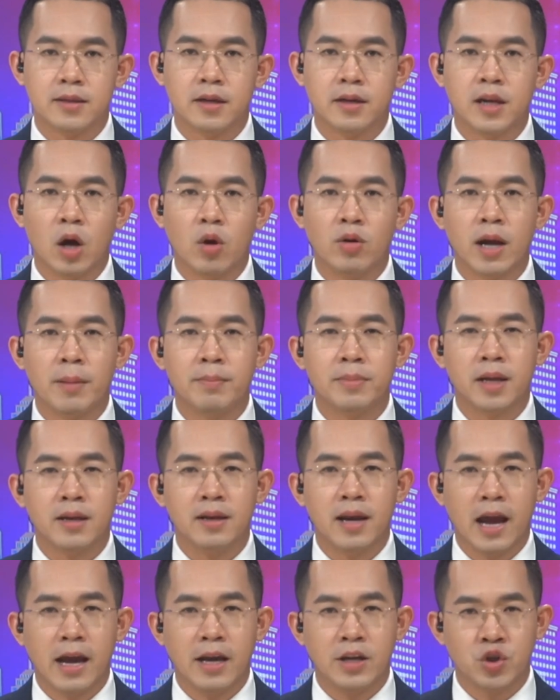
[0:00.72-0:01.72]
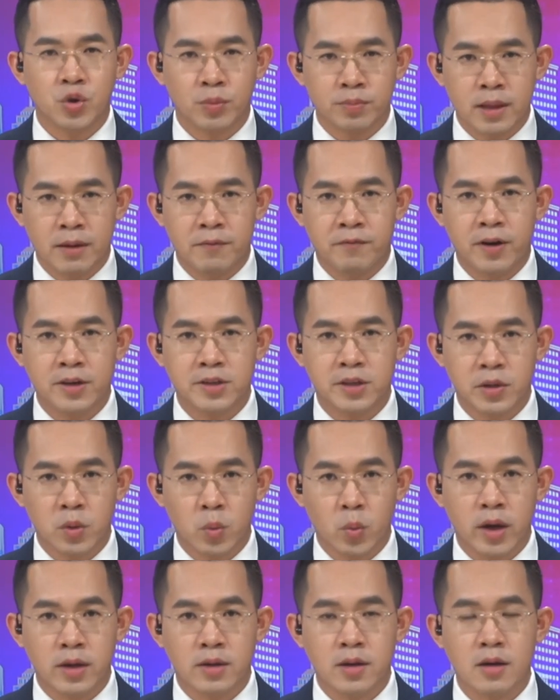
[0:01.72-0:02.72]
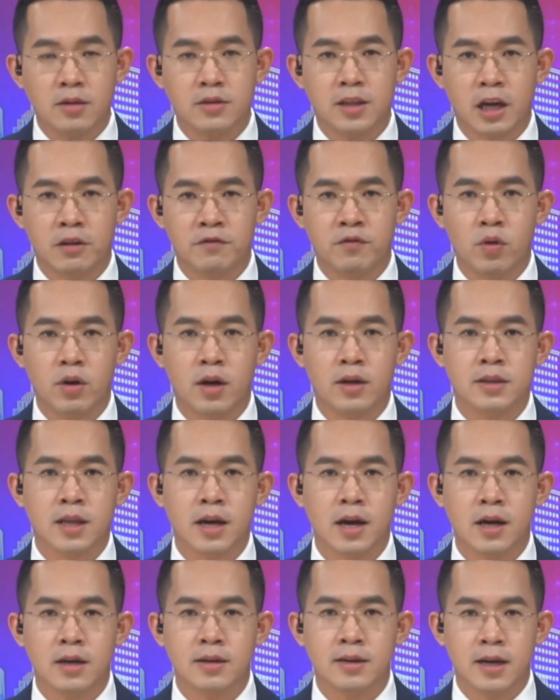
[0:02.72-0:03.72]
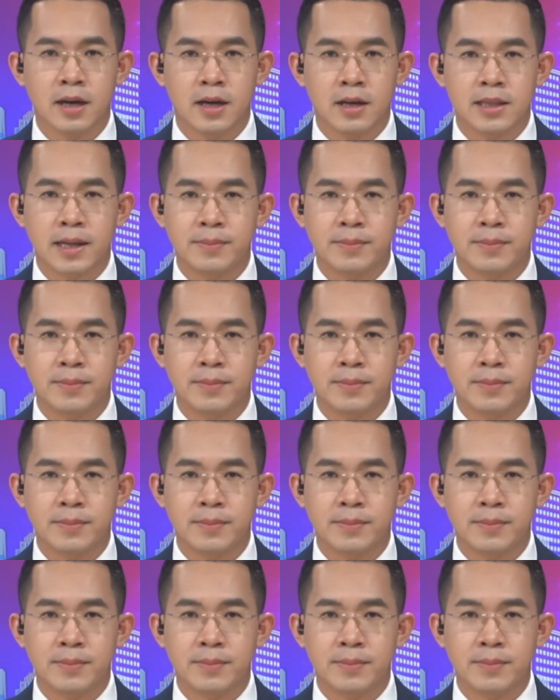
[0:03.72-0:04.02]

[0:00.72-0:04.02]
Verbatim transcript: Từ đầu năm đến nay, Trung tâm Phát triển Quỹ đất thành phố Cần Thơ